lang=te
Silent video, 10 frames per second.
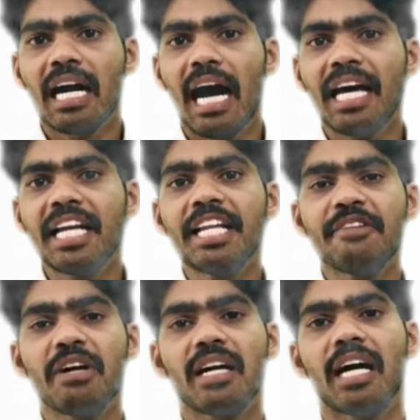
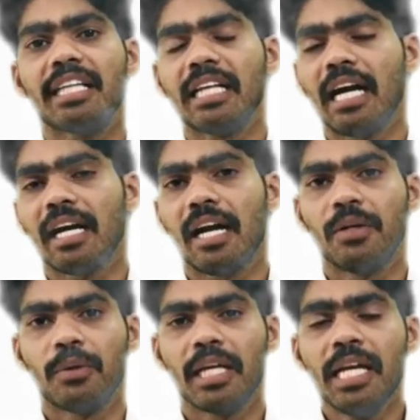కార్యనిర్వాహక అధికారాల
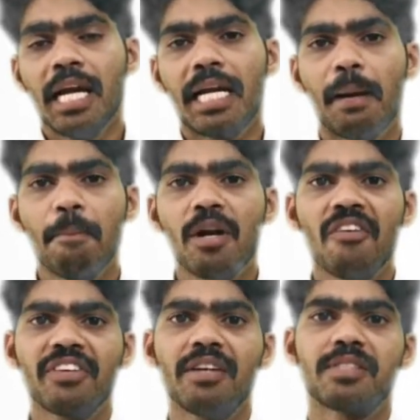నుండి నెంబర్
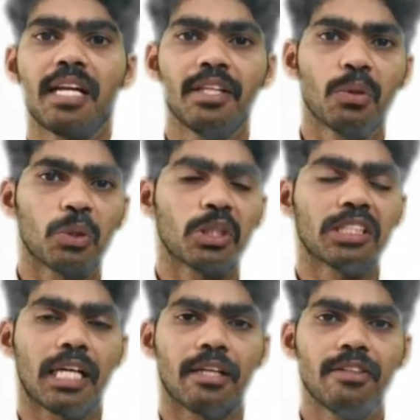ఆఫ్ టైమ్స్ అనేది
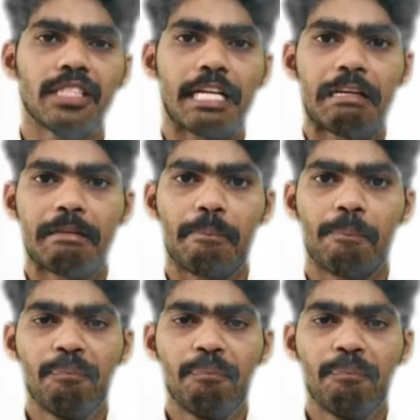క్వశ్చన్స్ అడగడం జరిగింది